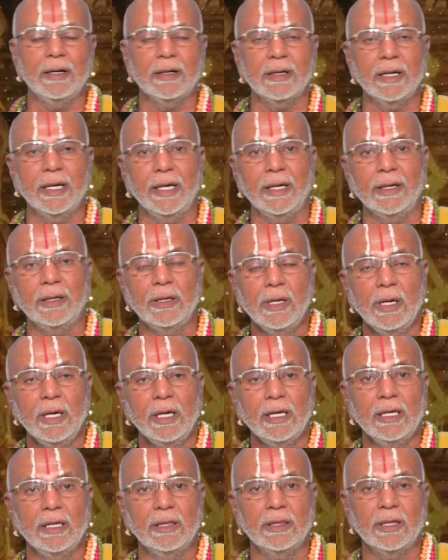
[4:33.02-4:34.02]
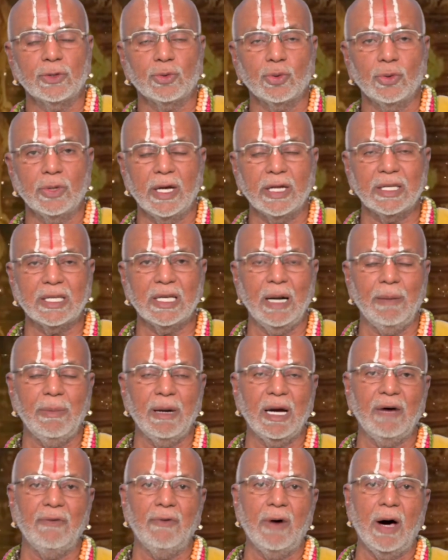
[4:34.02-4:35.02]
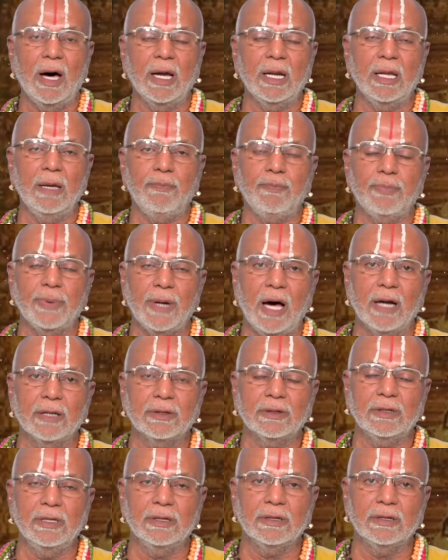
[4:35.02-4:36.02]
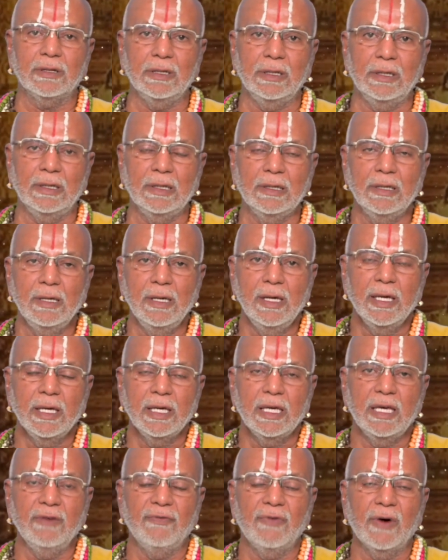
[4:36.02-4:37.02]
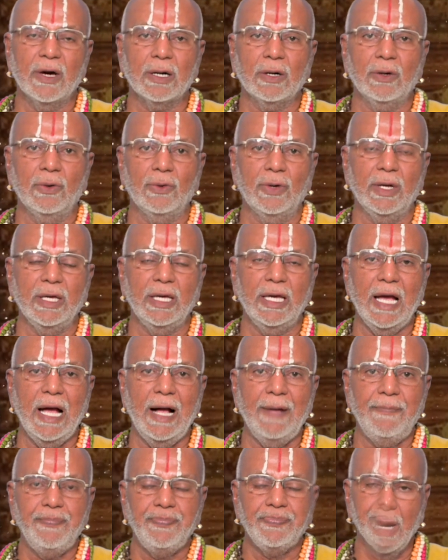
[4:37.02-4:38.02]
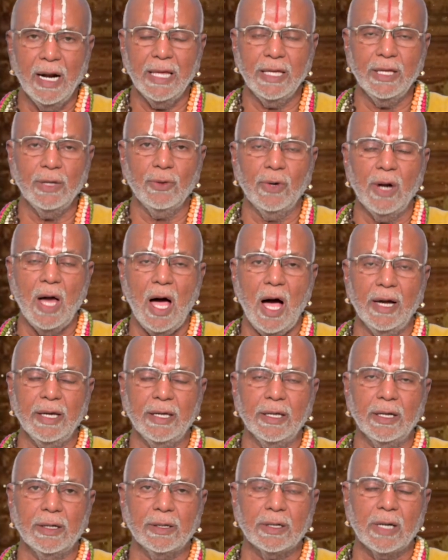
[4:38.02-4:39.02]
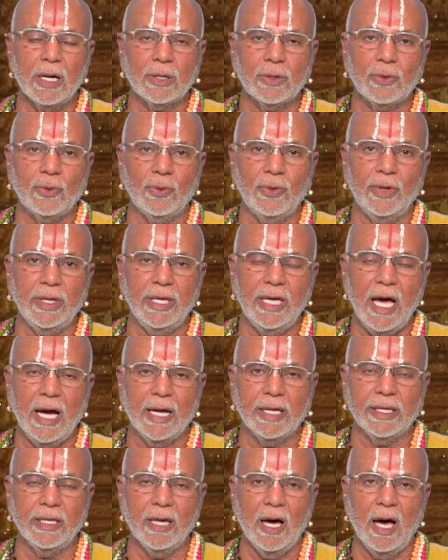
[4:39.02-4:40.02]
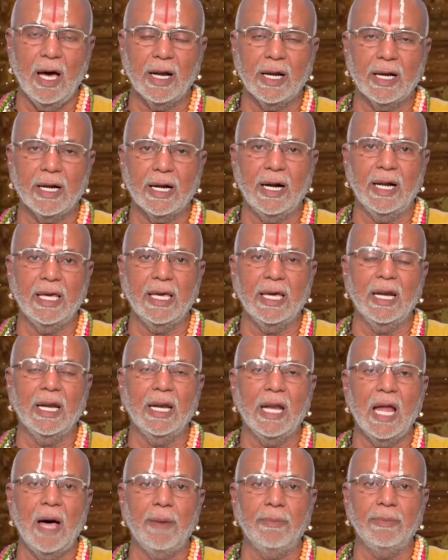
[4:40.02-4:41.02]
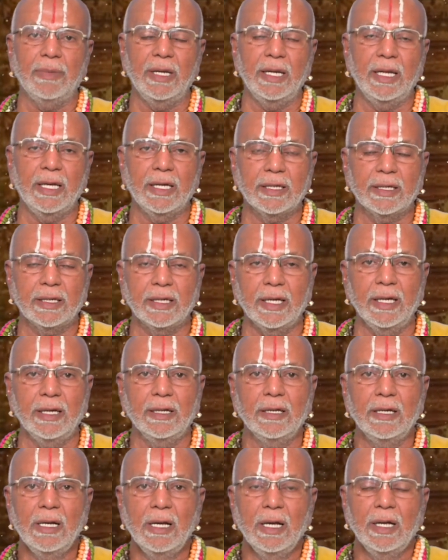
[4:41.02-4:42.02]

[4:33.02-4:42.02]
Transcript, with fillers: என்று இந்த சுதர்சன பகவானை பிரார்த்தித்து இவர்களுடைய மனையிருளாக இருக்கக்கூடிய அஜானங்களையெல்லாம் எல்லாம் நீக்கி